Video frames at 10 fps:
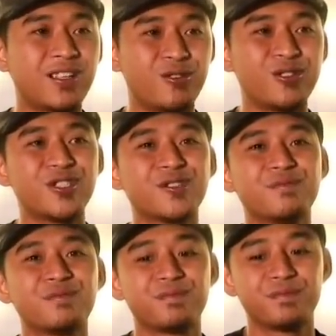Iya, terus.
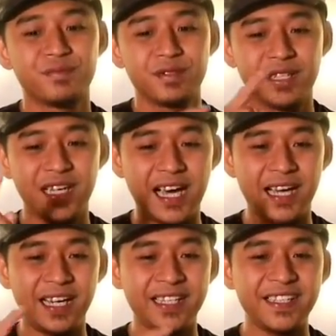
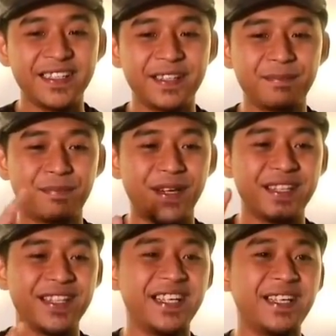Nggak ada titik
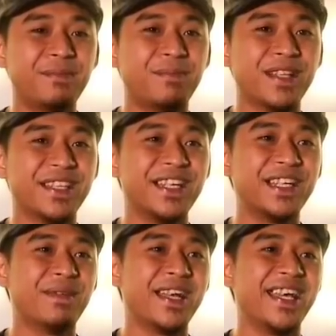berhenti. Hmm. hmm, hmm.
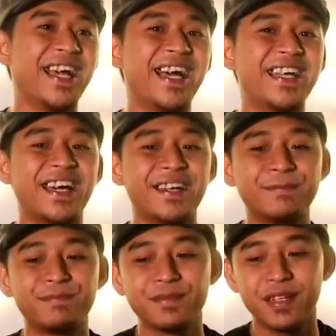Berhentinya di mana yang nggak ada.
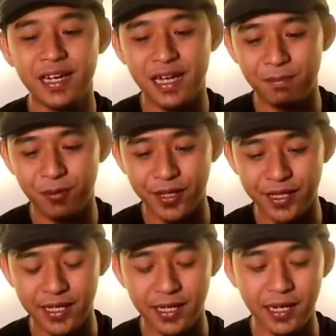Nah,
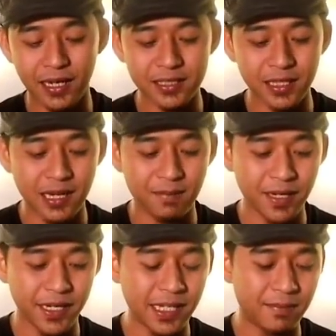poinnya adalah
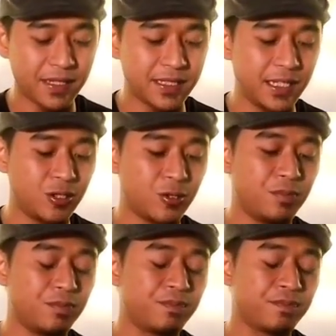selama kita masih
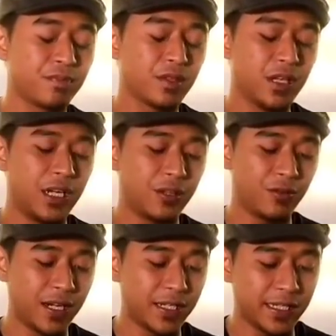hidup,
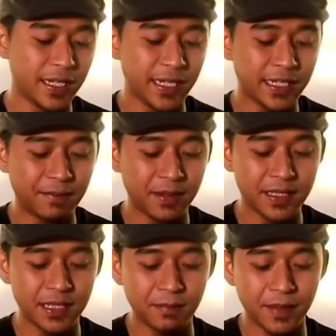itu artinya kita
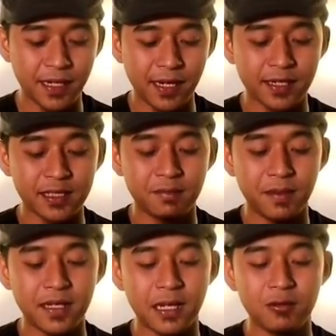masih diberikan
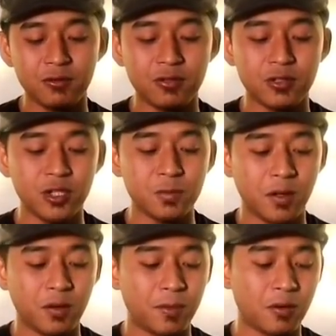kesempatan untuk terus
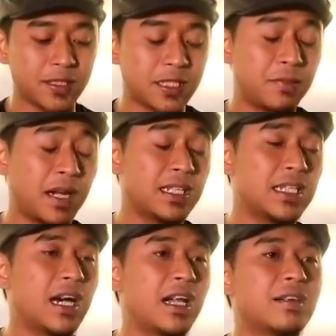berproses
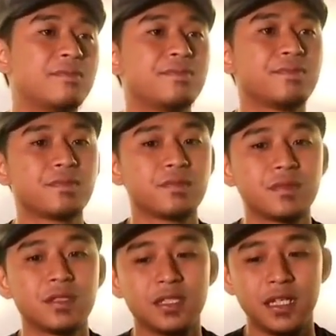belajar.
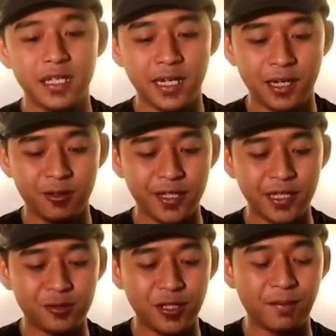Jadi kalau
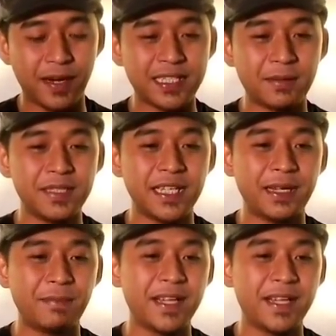kita sudah merasa pisah